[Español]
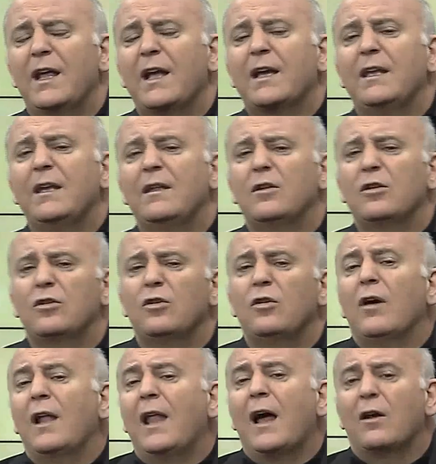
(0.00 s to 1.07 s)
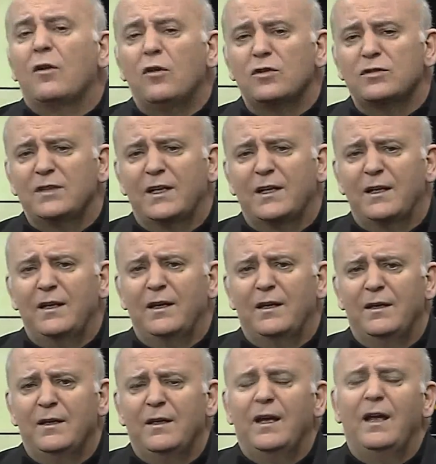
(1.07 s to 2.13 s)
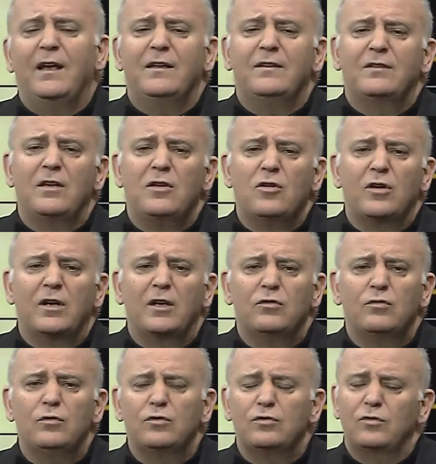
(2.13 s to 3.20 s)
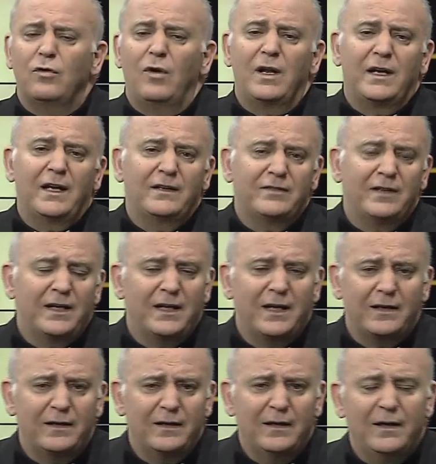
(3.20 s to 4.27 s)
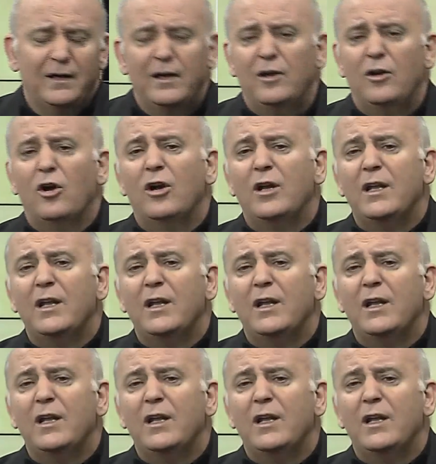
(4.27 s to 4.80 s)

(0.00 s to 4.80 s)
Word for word: escrito todas las cosas que enseñó Jesús, no alcanzarían los